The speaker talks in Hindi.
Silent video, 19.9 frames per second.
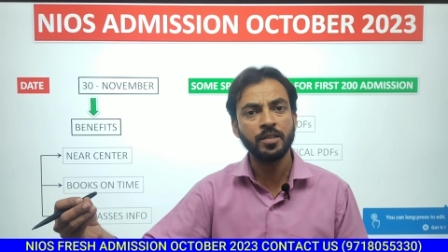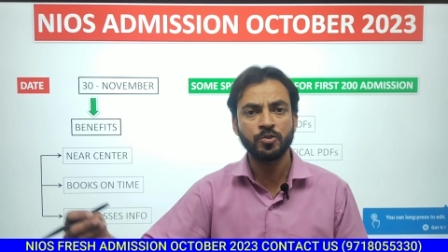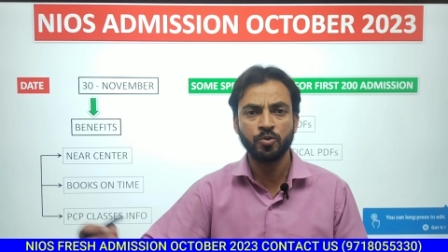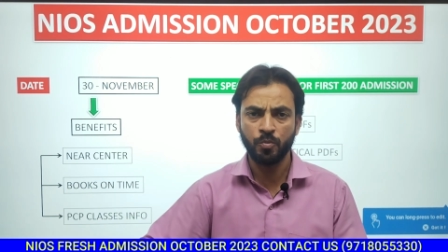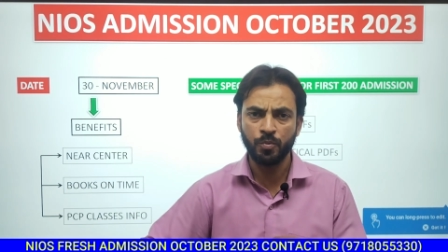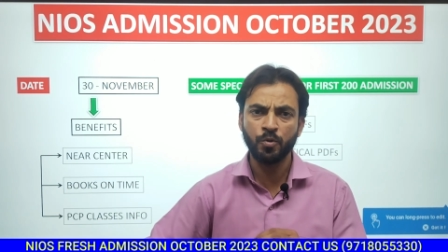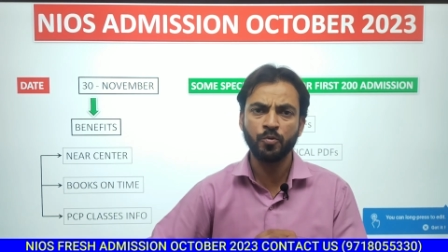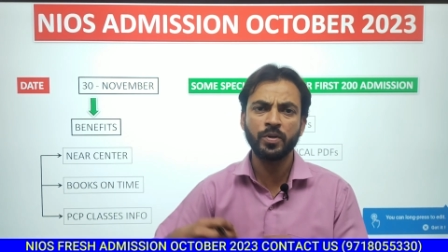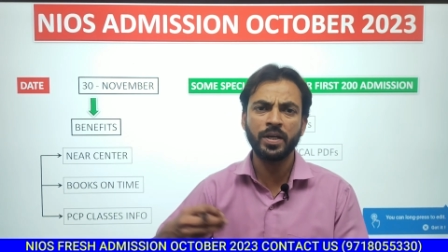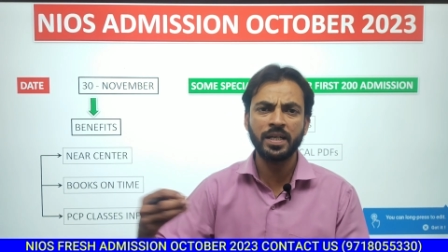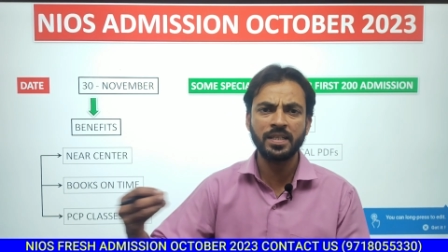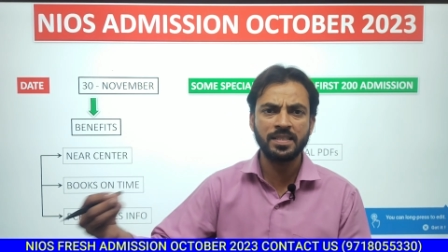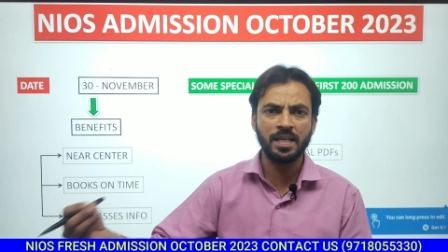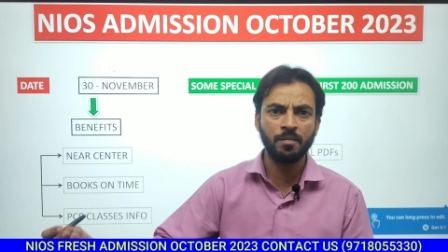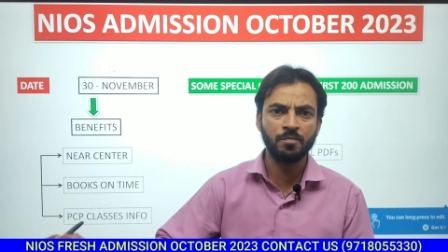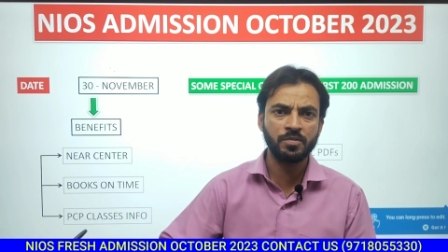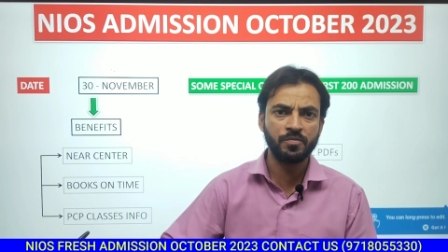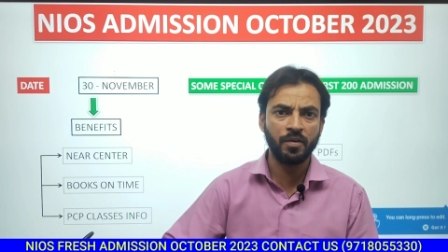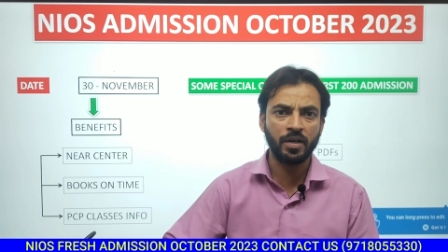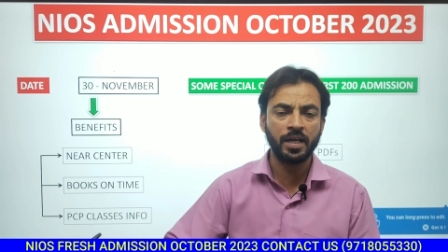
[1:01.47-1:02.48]
जो भी उनके
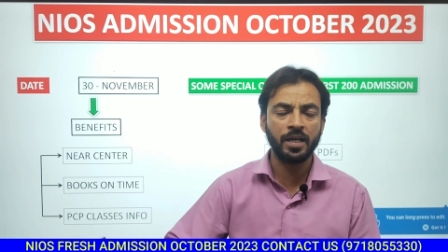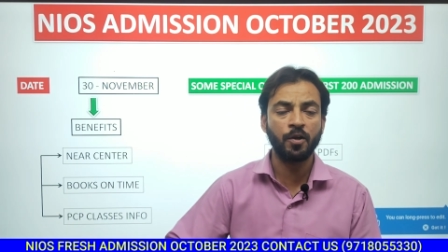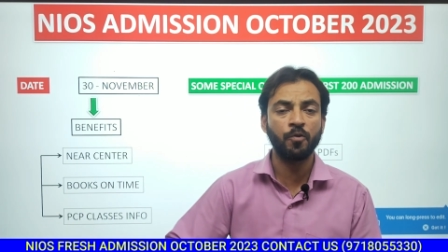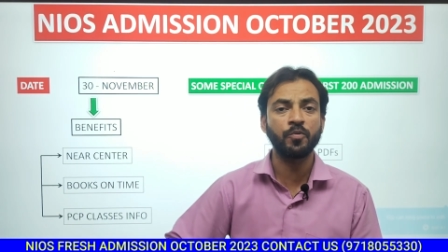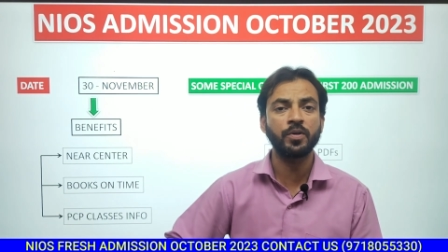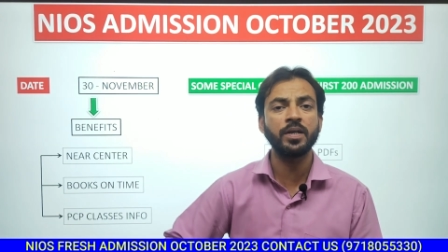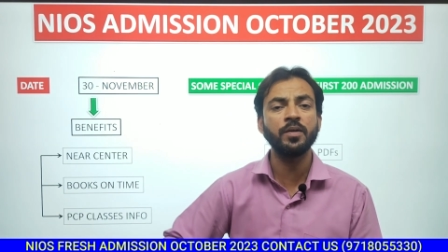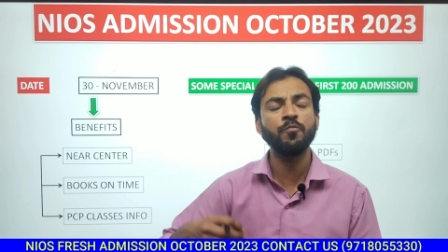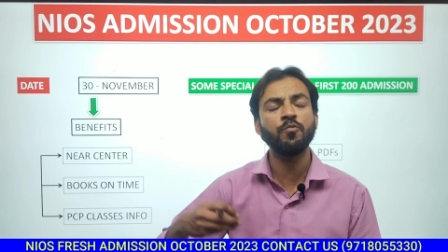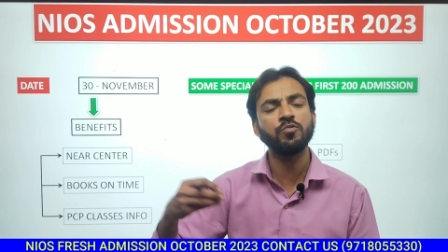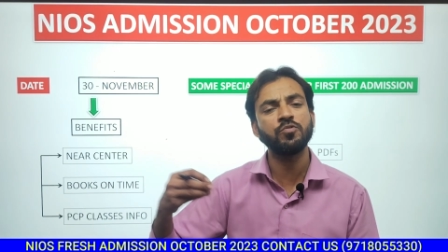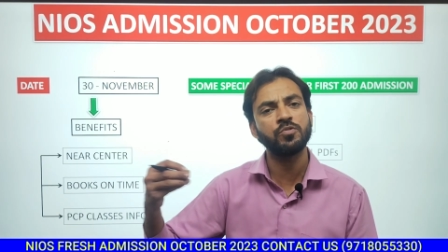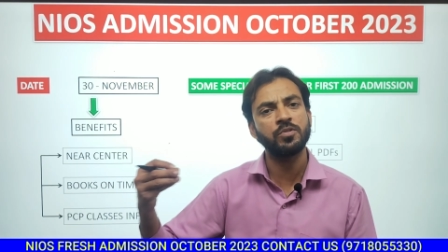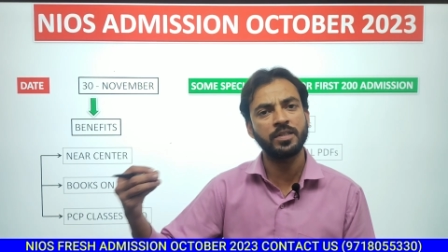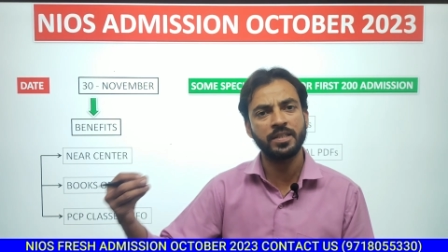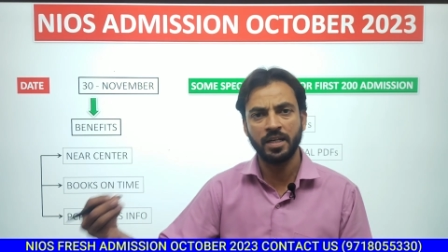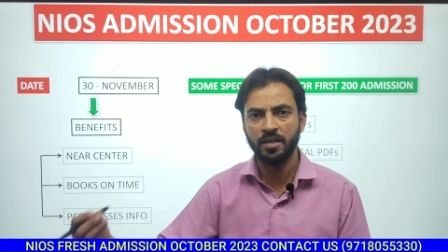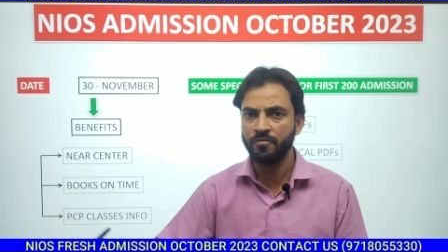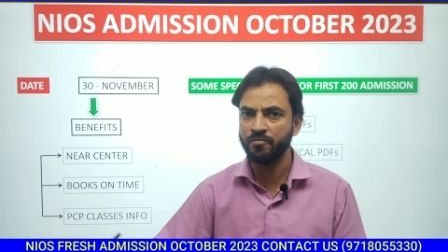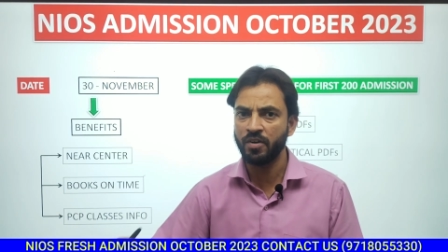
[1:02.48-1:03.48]
एग्जाम्स वगैरह होंगे वो
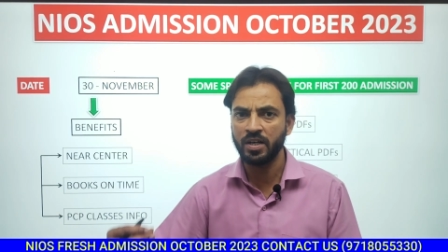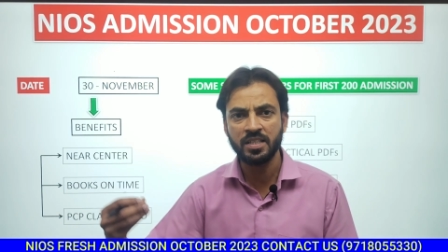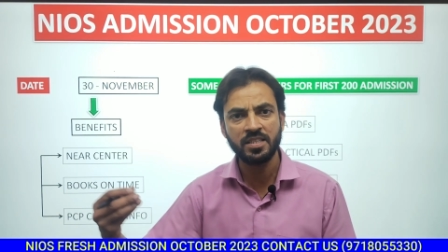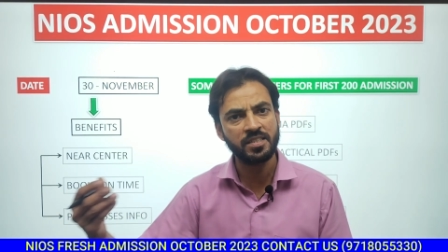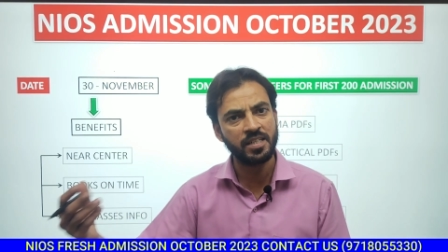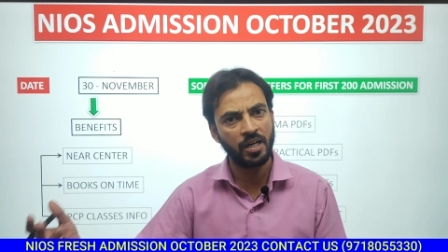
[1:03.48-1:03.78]
टर्म वाइज